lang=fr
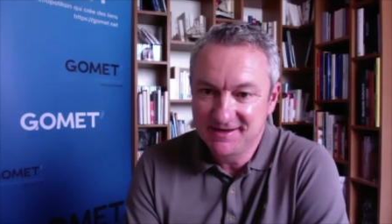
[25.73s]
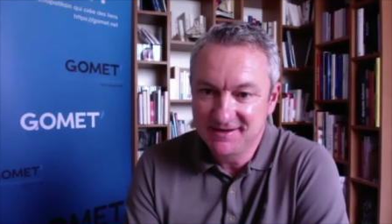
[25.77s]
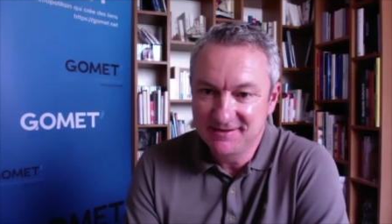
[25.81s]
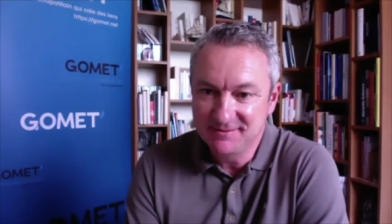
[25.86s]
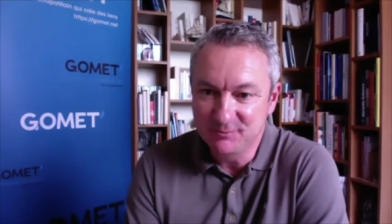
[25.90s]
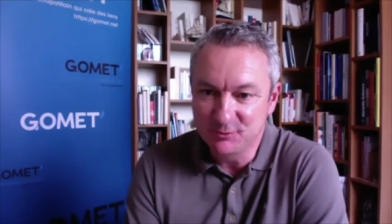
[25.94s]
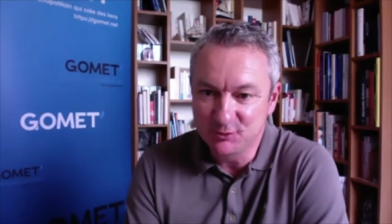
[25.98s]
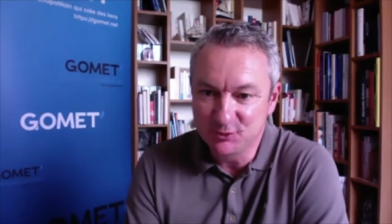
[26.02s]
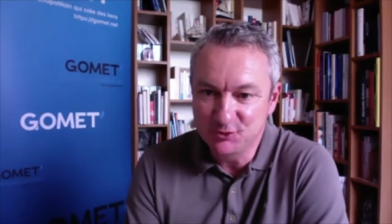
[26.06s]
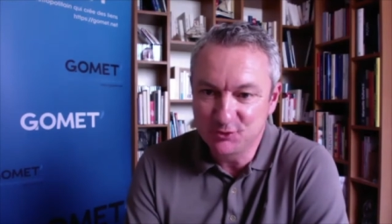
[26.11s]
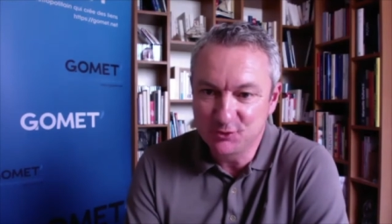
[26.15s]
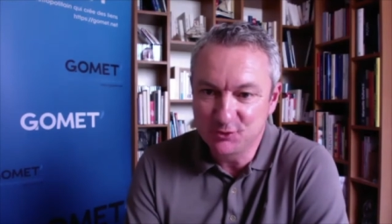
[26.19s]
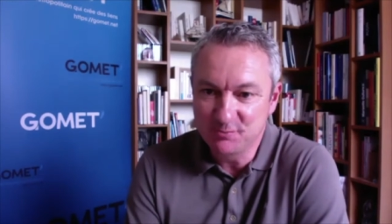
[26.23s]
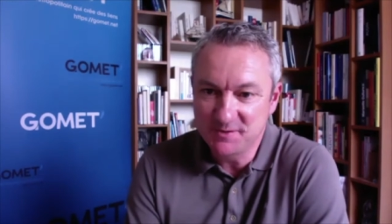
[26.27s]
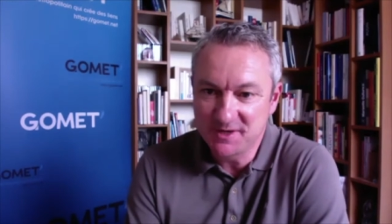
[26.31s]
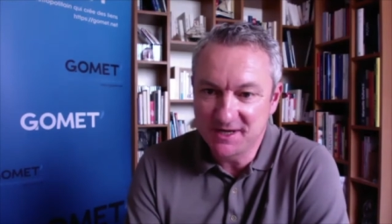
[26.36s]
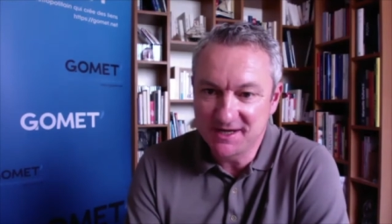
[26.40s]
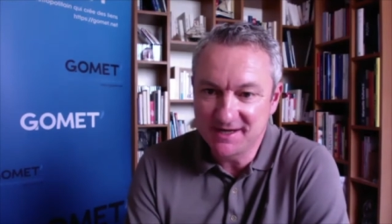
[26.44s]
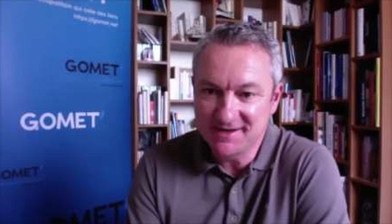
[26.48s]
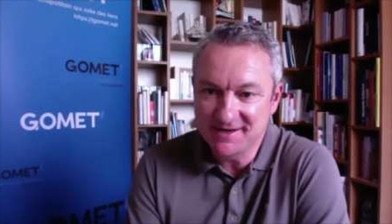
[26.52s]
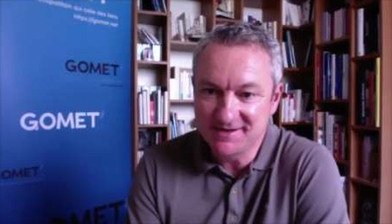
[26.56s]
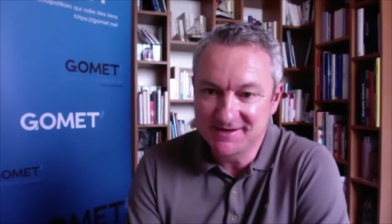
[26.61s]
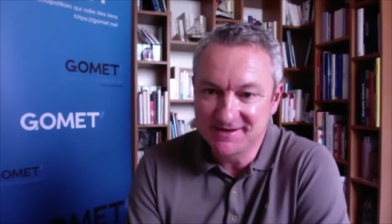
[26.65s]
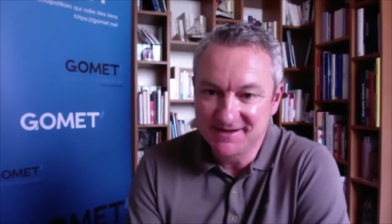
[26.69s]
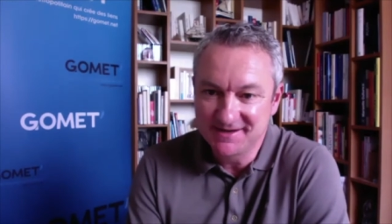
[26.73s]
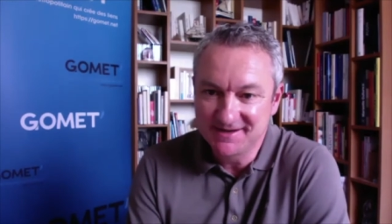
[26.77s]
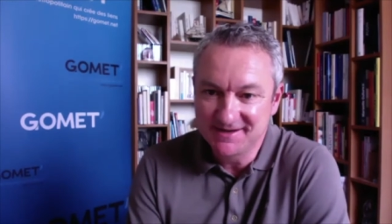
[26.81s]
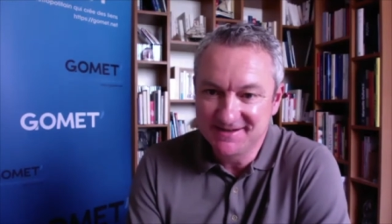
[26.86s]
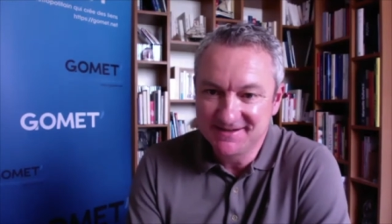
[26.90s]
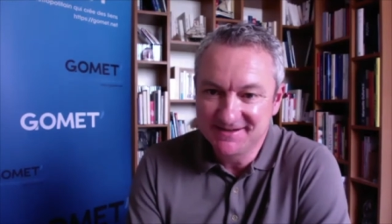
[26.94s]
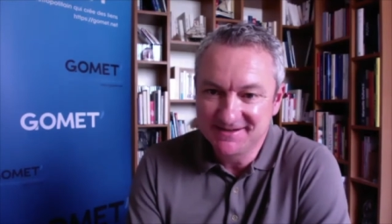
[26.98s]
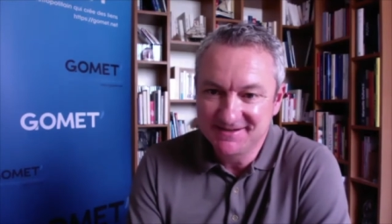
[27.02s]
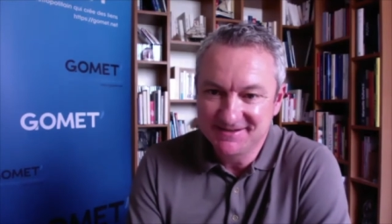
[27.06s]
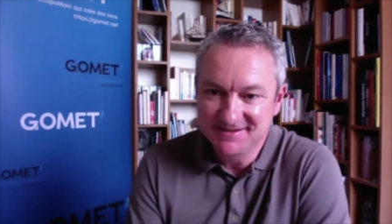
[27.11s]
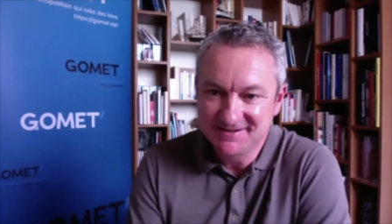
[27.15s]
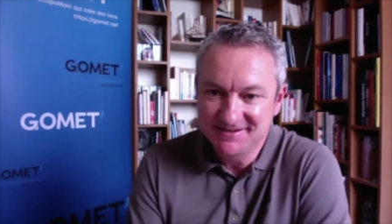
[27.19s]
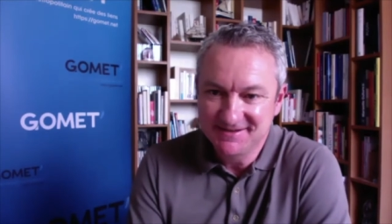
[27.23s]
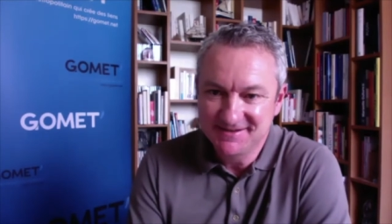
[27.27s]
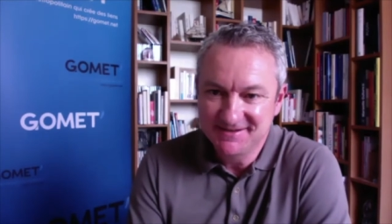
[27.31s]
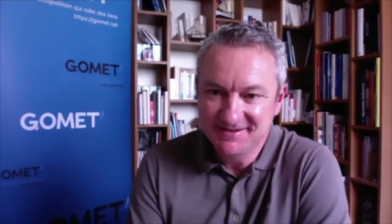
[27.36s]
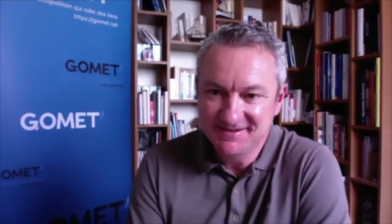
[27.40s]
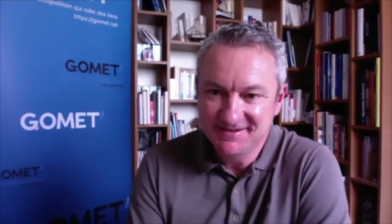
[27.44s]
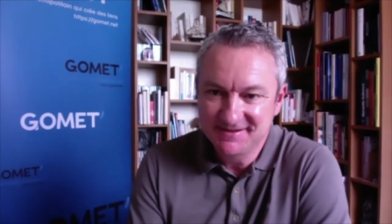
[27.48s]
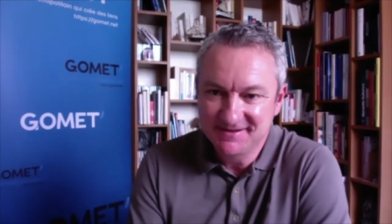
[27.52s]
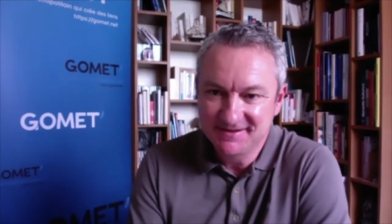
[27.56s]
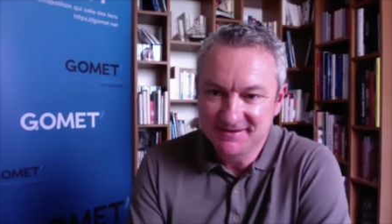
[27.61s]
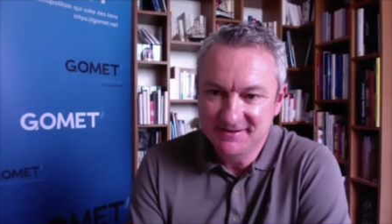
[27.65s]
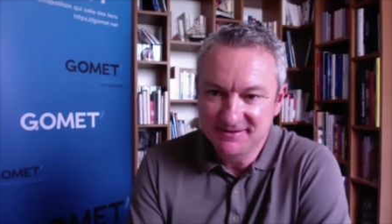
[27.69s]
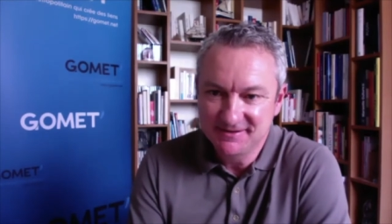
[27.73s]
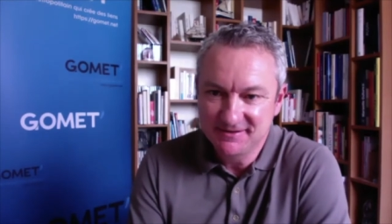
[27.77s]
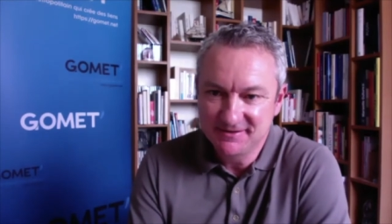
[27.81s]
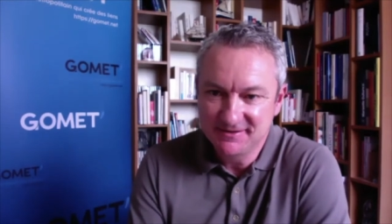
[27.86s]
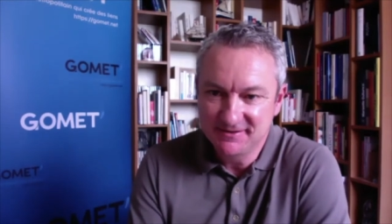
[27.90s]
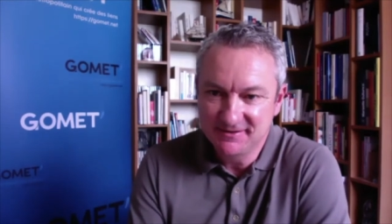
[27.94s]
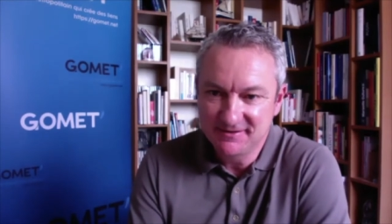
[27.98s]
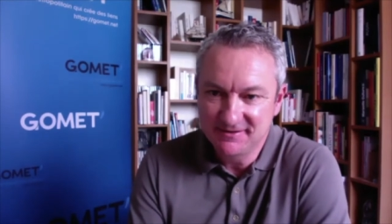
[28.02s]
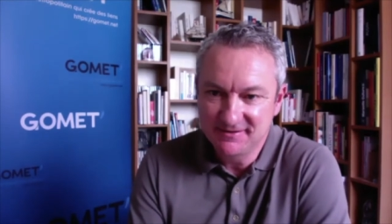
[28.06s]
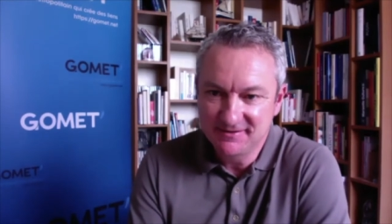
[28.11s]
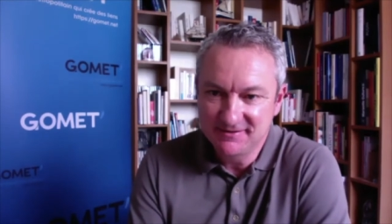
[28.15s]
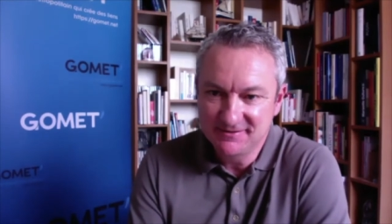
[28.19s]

Bonjour Pierre. Bonjour à